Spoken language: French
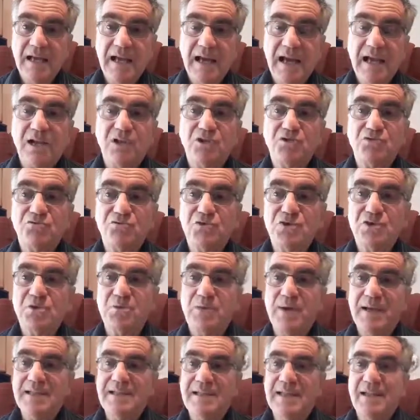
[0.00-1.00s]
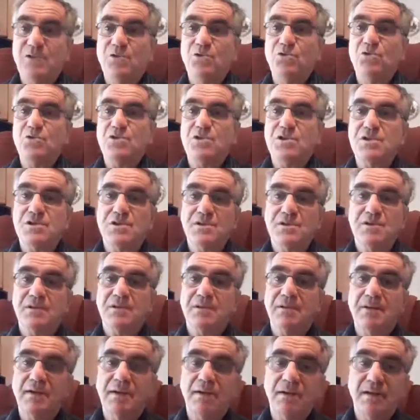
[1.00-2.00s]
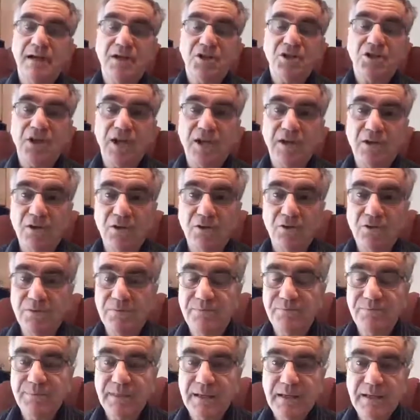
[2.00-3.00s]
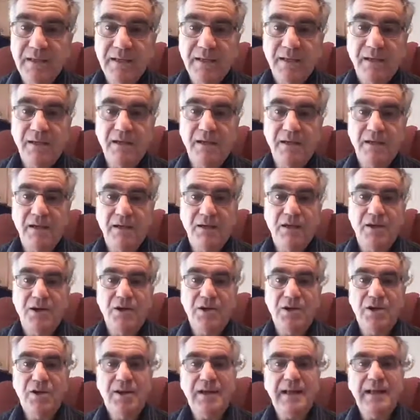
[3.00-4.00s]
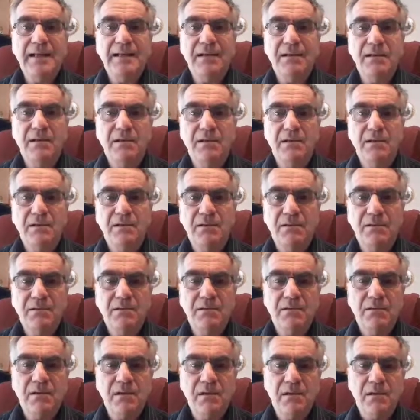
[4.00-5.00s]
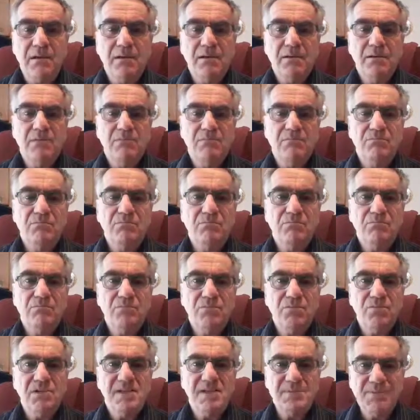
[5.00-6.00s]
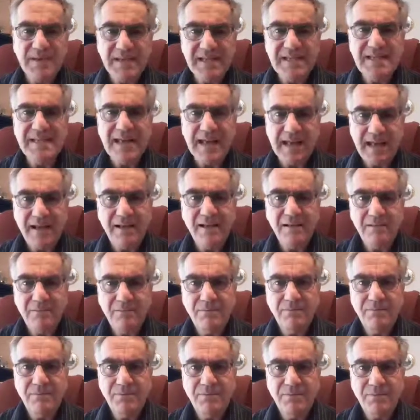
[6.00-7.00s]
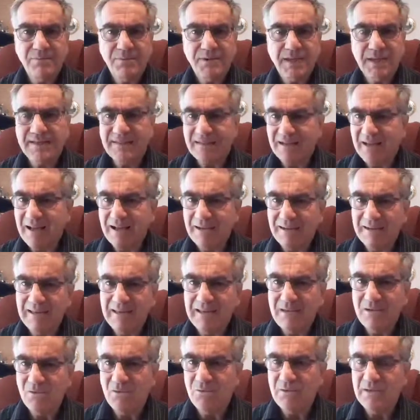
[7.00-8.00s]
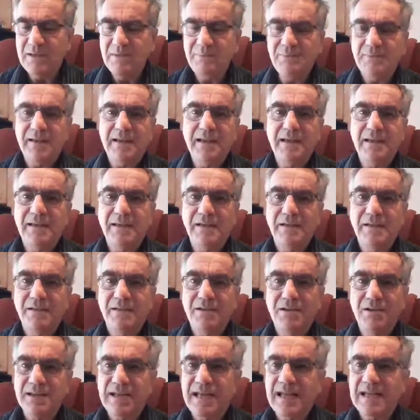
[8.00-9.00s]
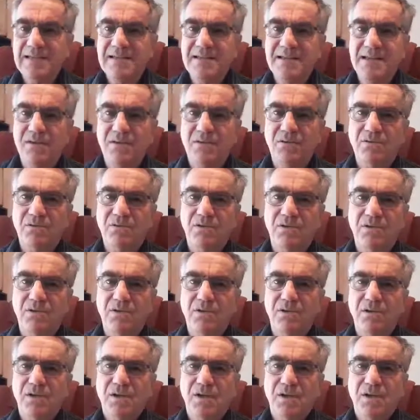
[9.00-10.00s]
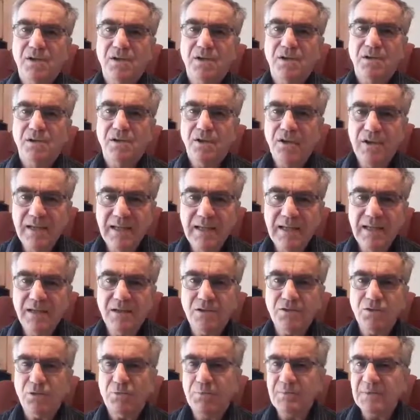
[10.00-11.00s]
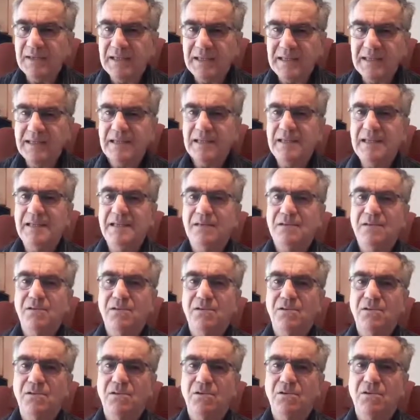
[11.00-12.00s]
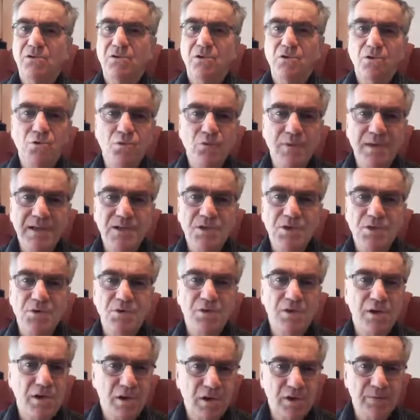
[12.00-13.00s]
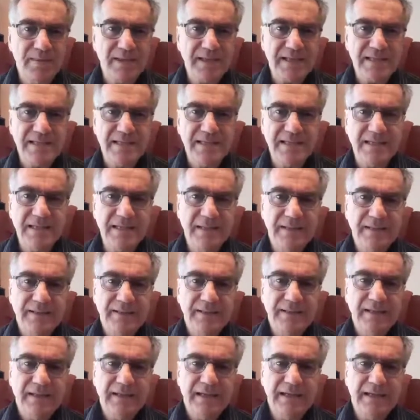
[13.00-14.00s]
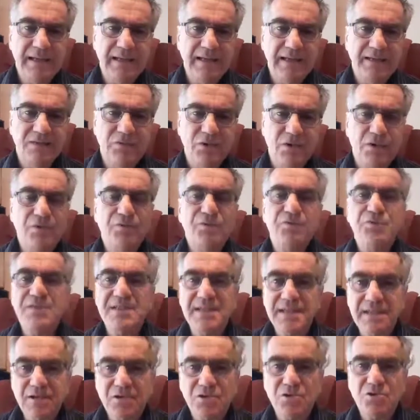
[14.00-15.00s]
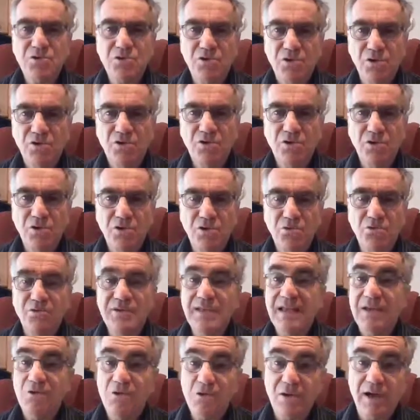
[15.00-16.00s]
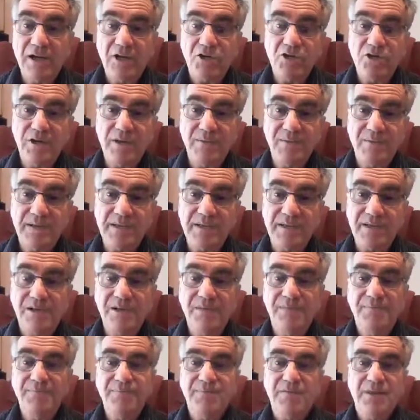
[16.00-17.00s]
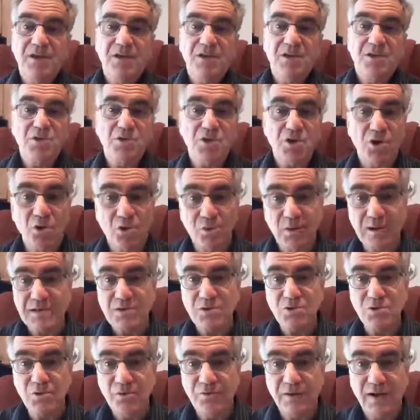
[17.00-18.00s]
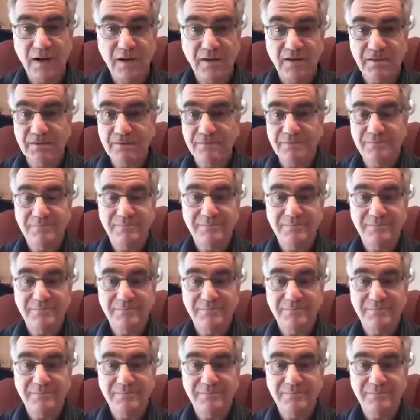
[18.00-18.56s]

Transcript: Alors, je vous souhaite à tous, euh, à chacun, euh, un, Noël spécial, peut-être tranquille, oui, mais l'occasion de, lire, de prier, de, de, louer Dieu, de le remercier et de refuser de, nous décourager parce que ce roi sauveur,